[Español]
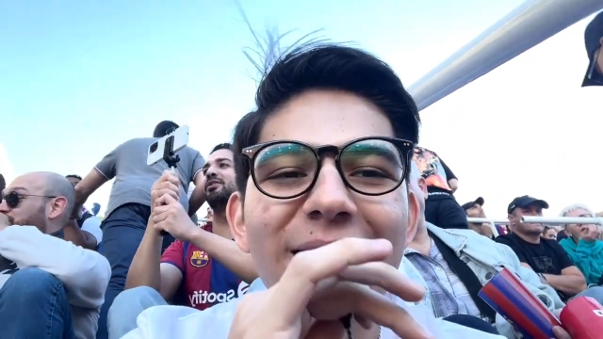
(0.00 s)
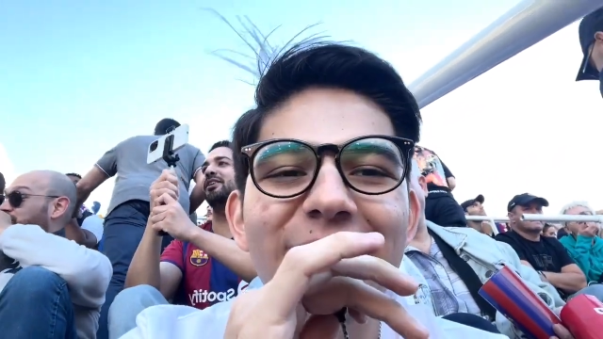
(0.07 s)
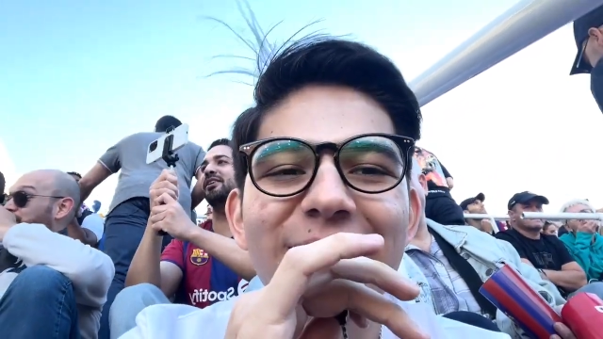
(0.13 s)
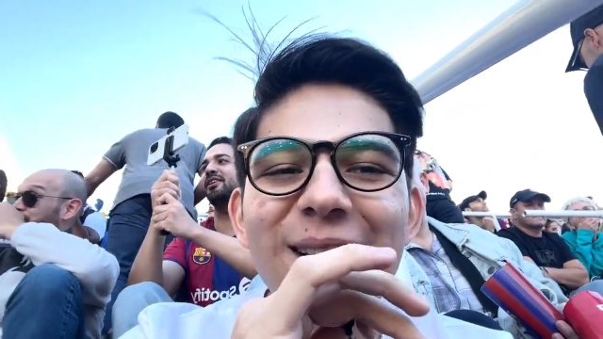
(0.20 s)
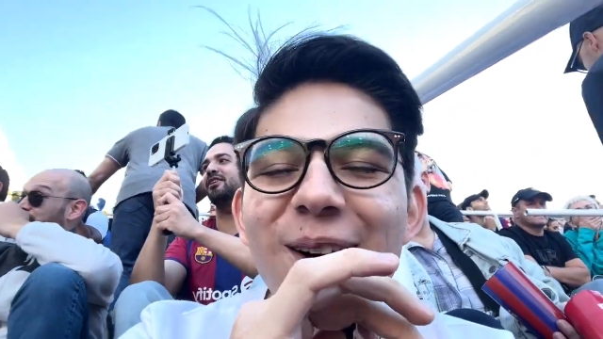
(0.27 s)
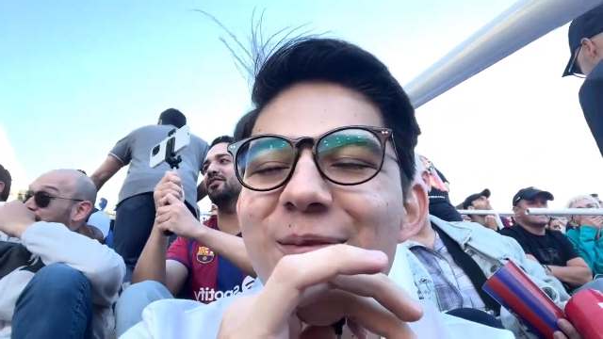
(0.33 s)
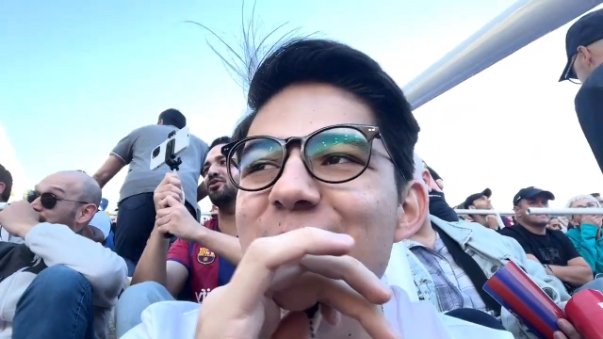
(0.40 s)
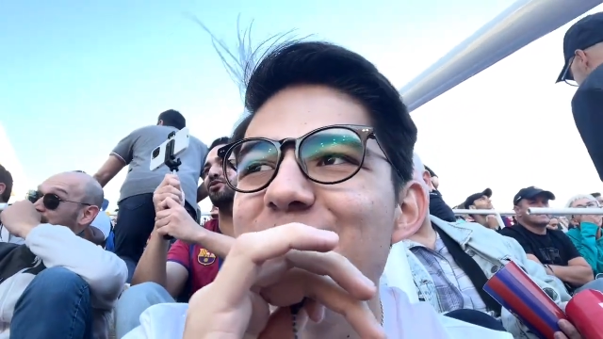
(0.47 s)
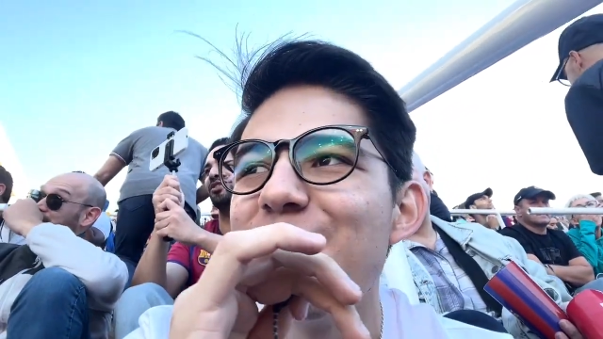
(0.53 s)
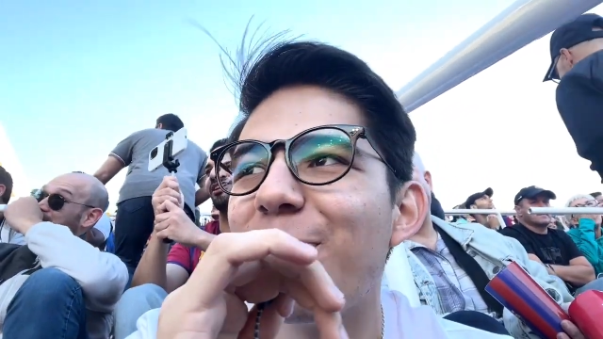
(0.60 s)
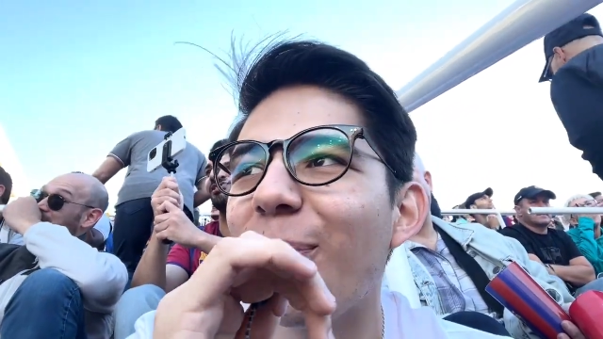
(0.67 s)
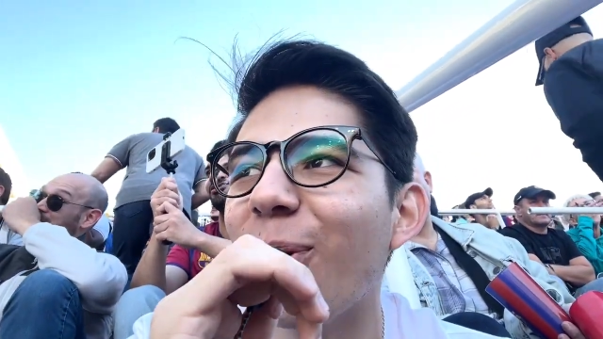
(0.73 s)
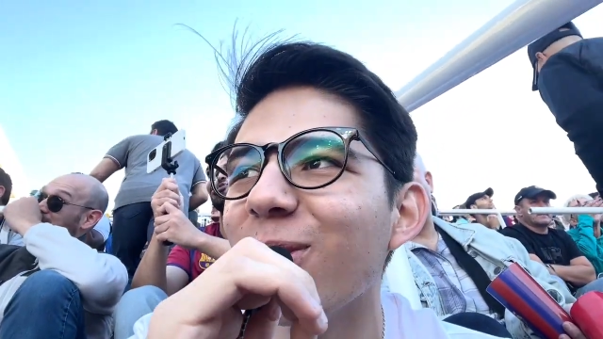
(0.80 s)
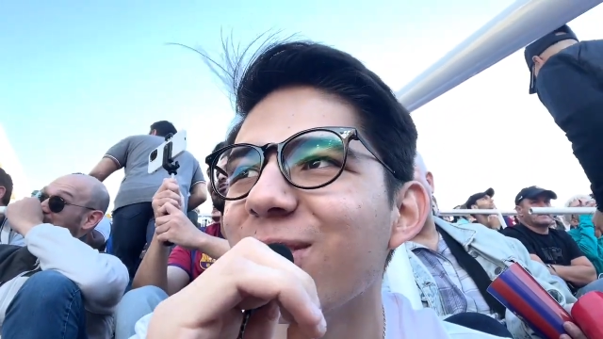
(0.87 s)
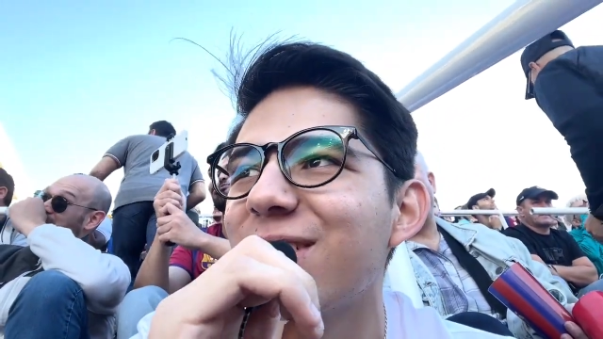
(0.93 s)
Y también
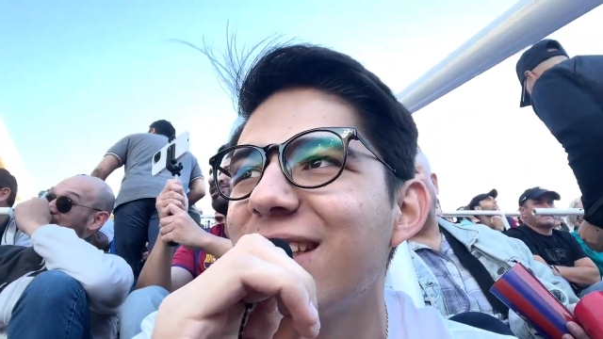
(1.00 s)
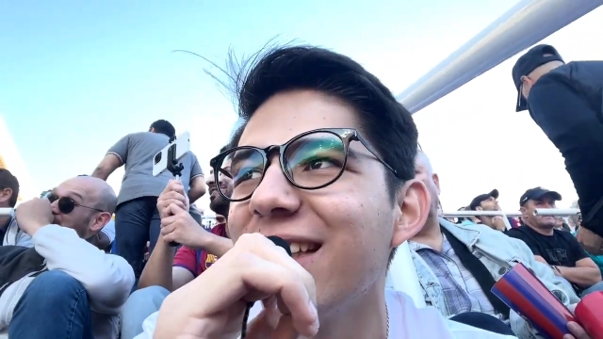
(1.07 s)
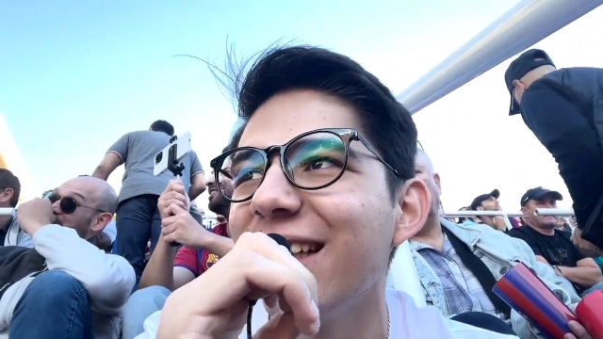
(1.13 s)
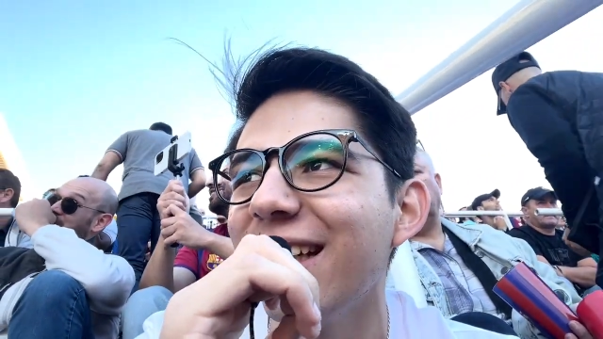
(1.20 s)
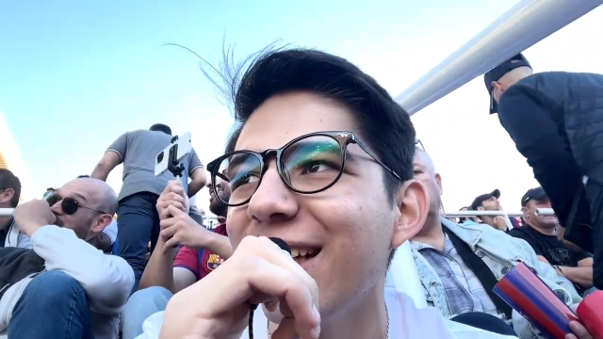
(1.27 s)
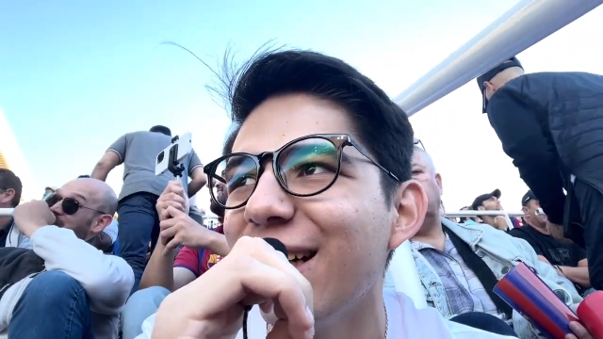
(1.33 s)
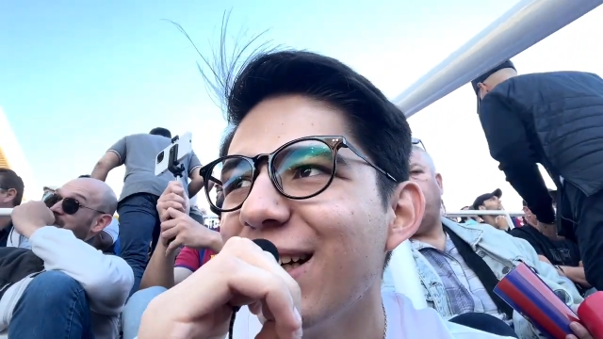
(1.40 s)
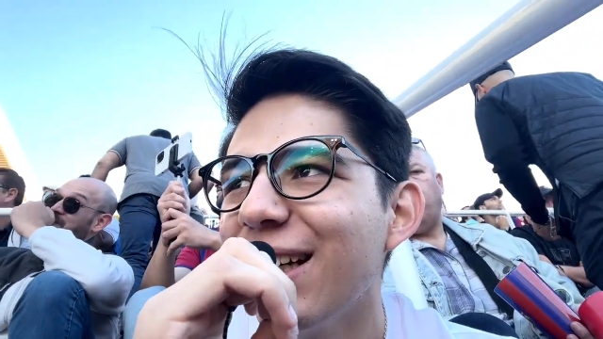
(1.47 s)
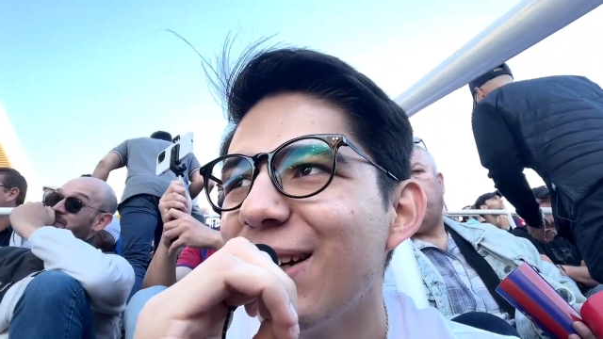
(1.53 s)
poste.